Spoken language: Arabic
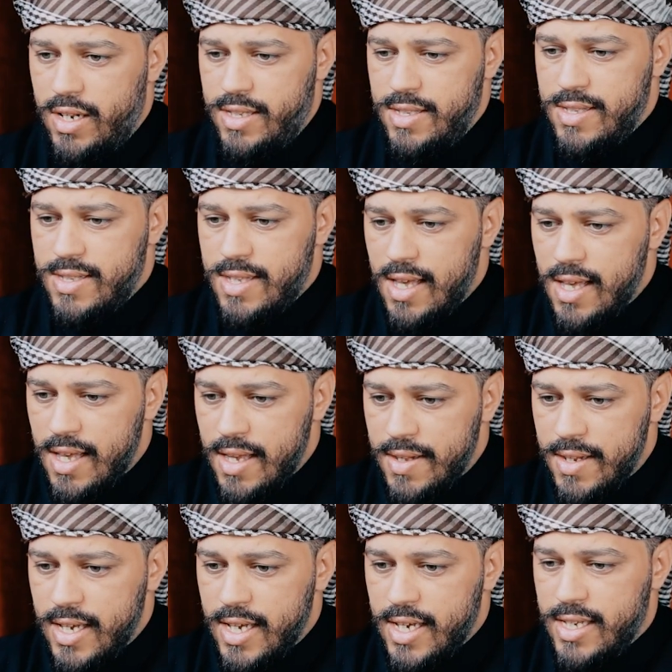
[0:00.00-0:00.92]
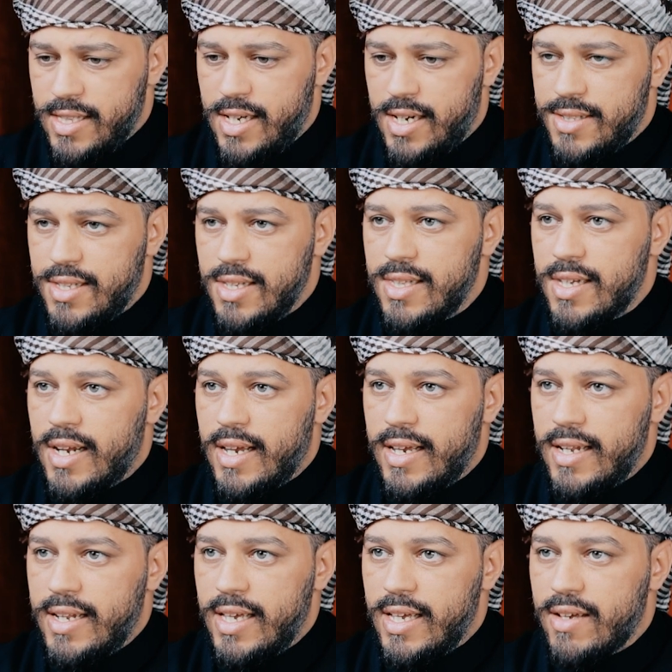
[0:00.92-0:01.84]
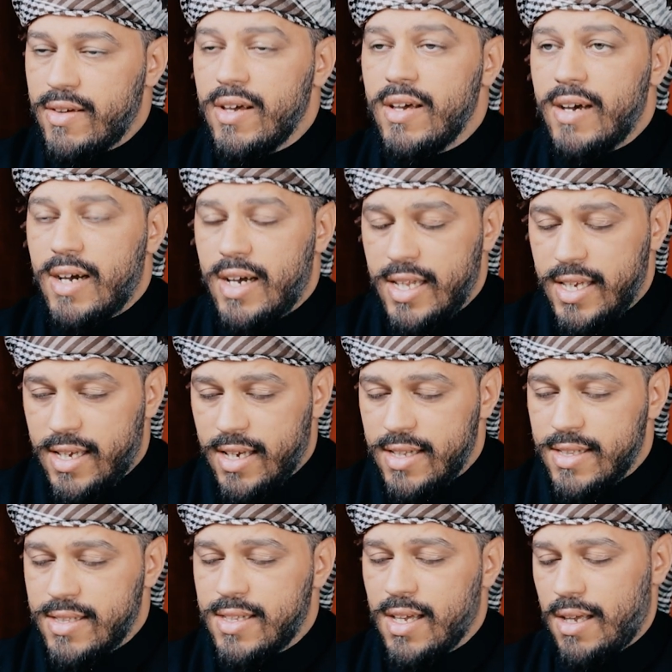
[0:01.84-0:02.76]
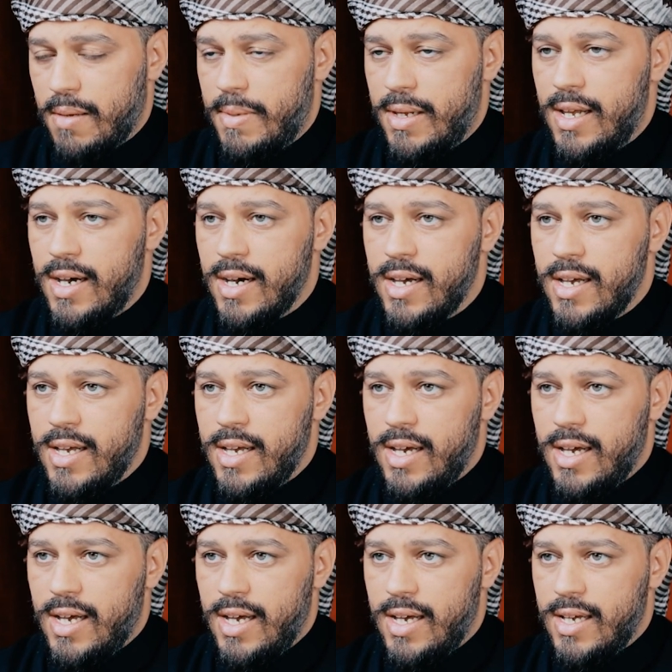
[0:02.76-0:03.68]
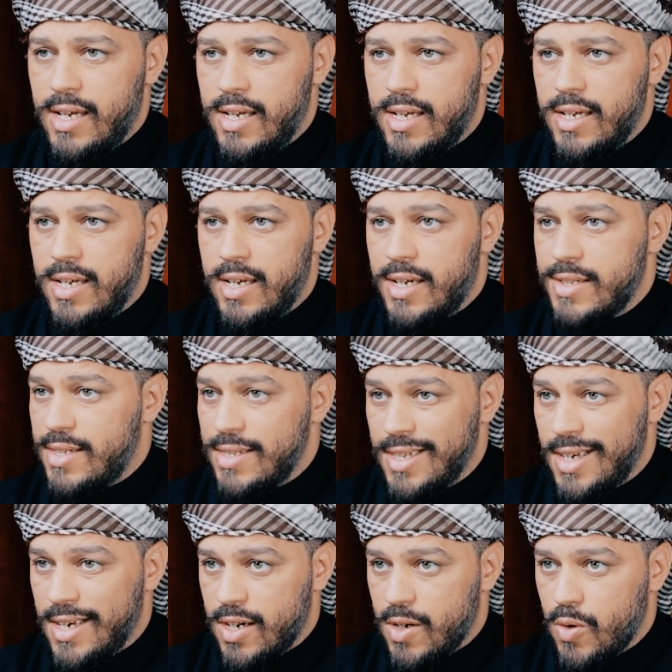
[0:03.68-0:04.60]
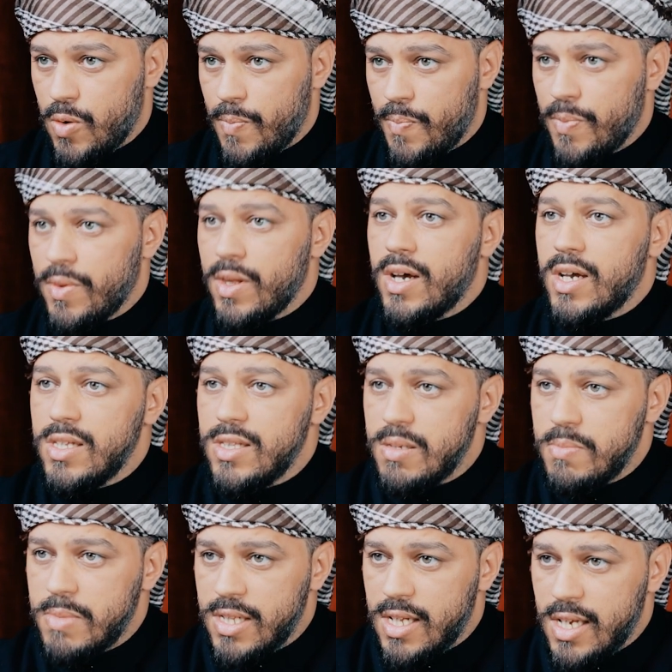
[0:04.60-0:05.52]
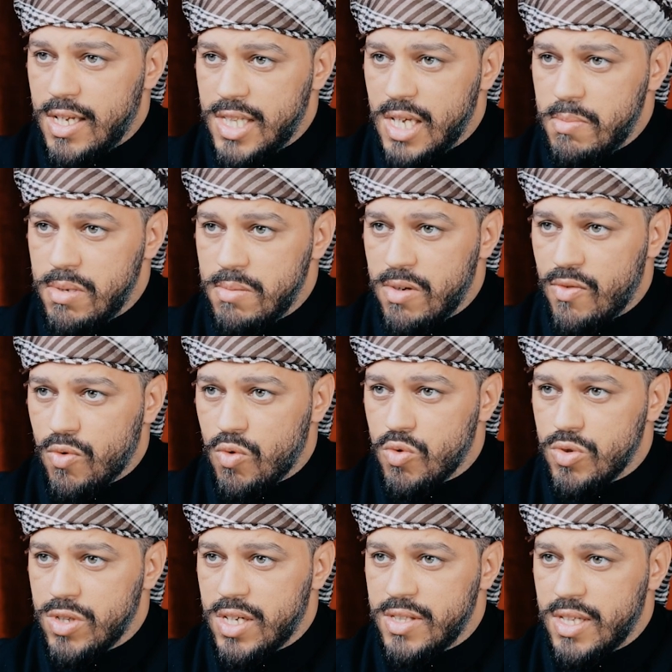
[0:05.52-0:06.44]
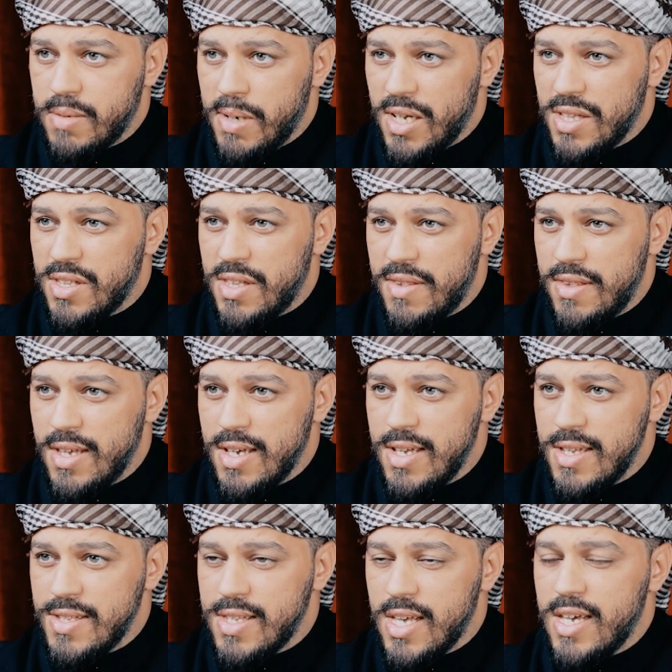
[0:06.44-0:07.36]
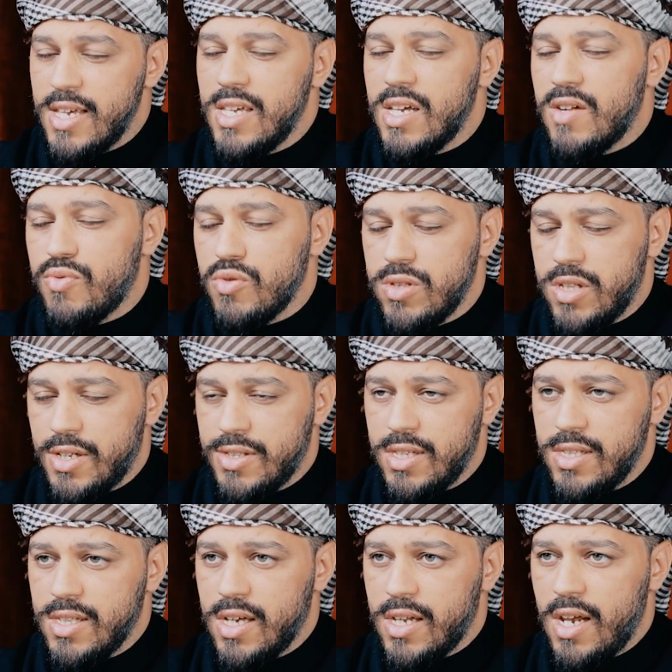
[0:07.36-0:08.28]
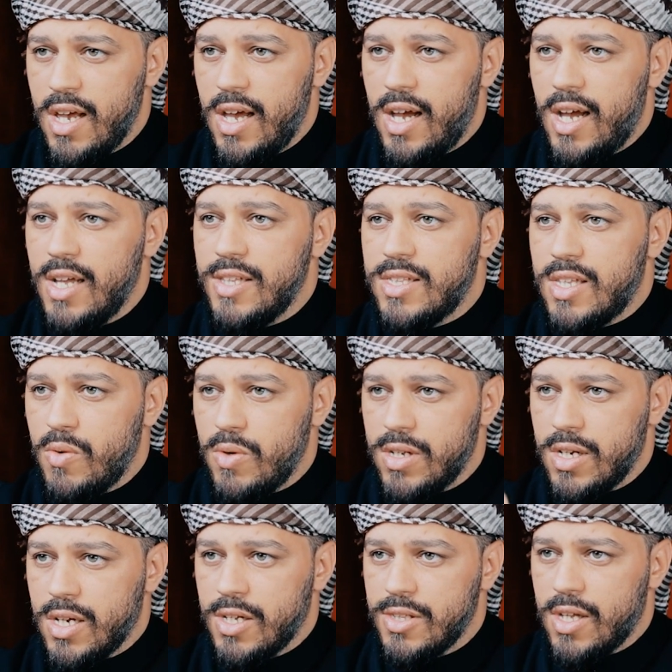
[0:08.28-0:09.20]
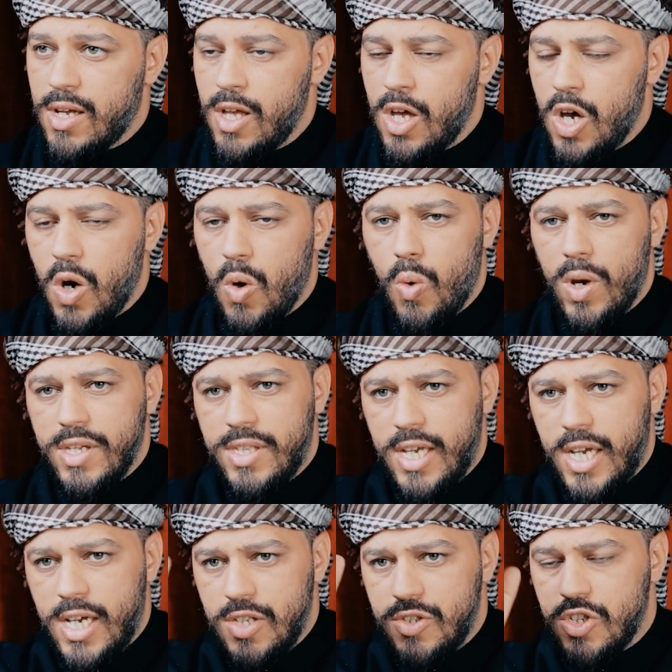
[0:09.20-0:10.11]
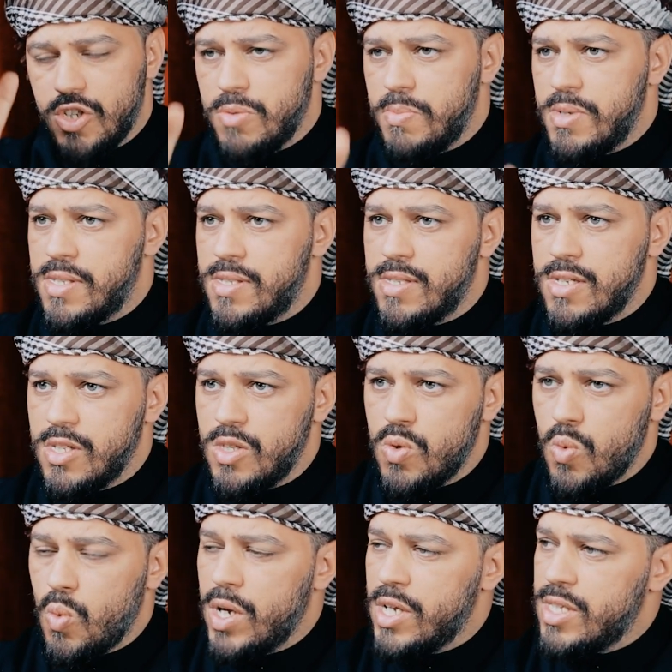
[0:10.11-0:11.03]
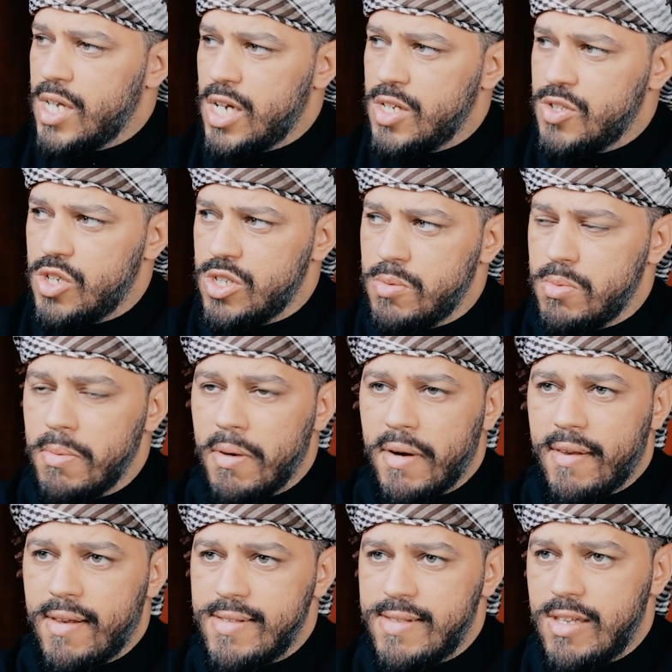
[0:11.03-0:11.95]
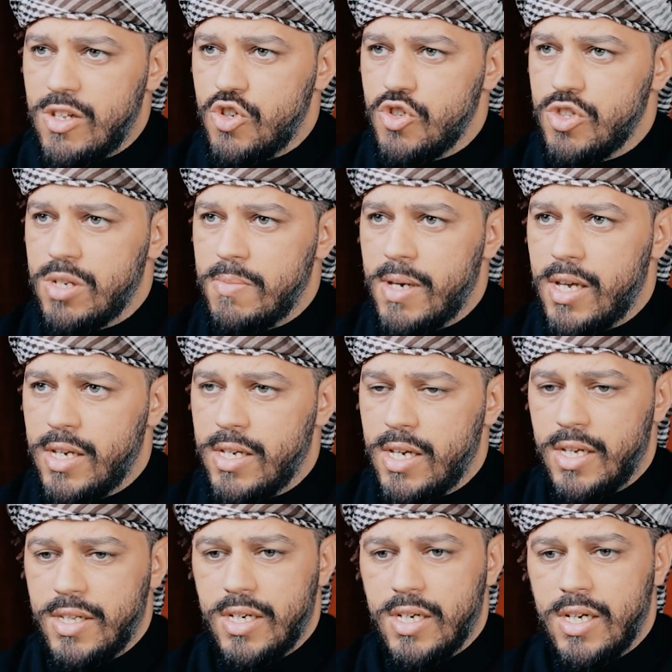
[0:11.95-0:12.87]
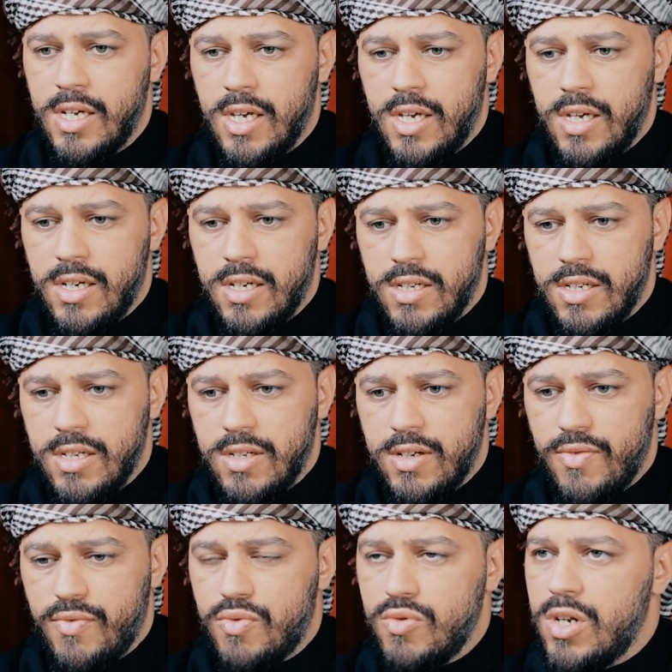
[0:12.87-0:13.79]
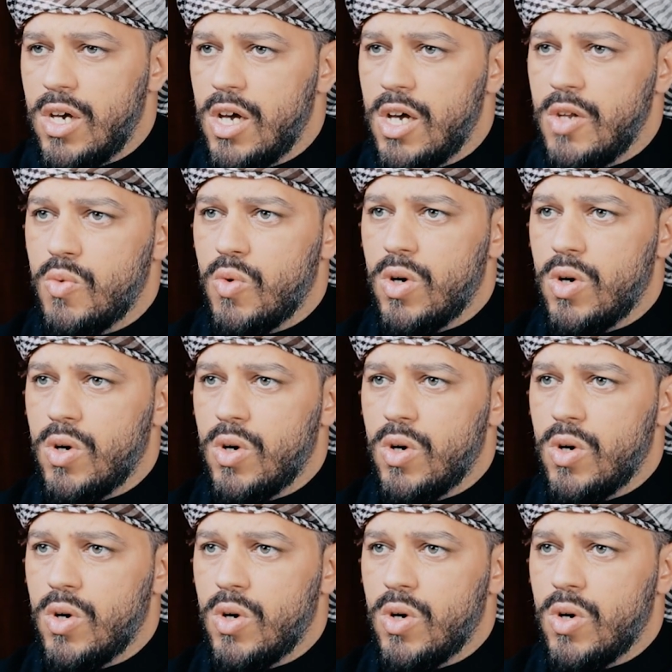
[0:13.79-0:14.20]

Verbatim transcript: الإنسان إذا اعتذر إليك عليك أن تقبل آه، اعتذاره أيضا من الآداب المفقودة أن بعض الناس يرفض الاعتذار حتى وإن أخطأ ويتحجج بالسن ويتحجج بمركزه الاجتماعي أنا آه، فلان